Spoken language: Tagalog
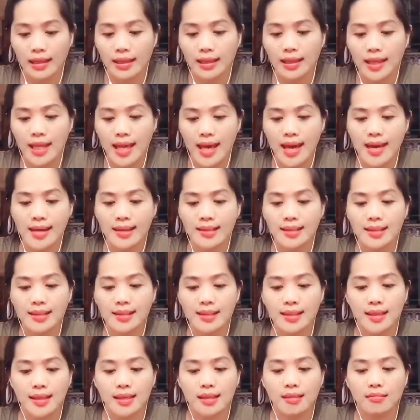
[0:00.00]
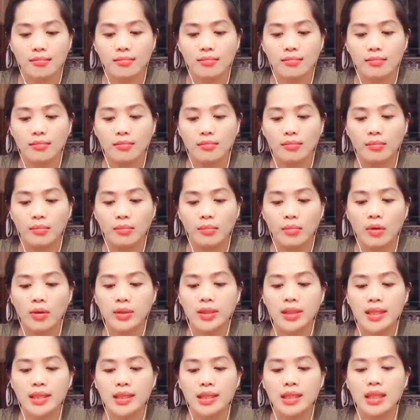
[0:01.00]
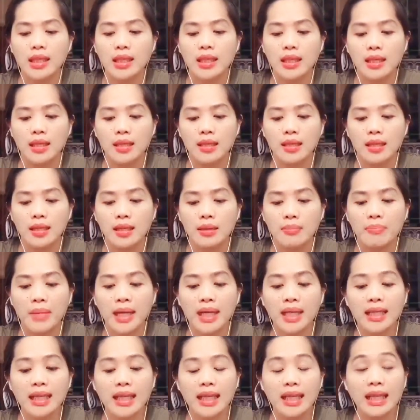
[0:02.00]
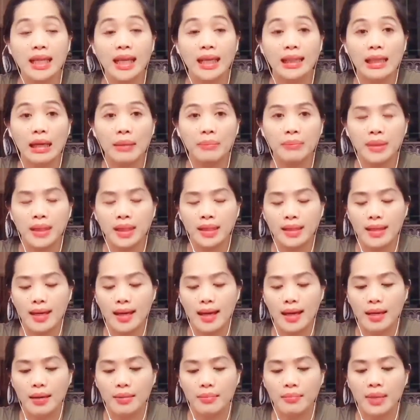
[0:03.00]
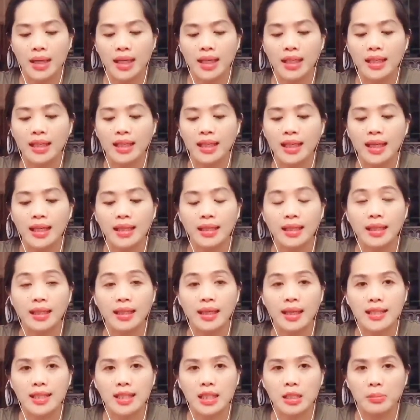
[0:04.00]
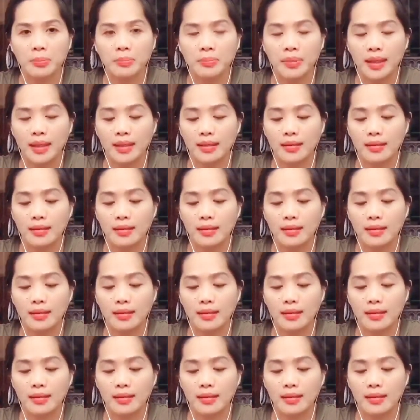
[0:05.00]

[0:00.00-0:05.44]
Next kat boses ti marigrigat abida, marigrigat ken nasingpet.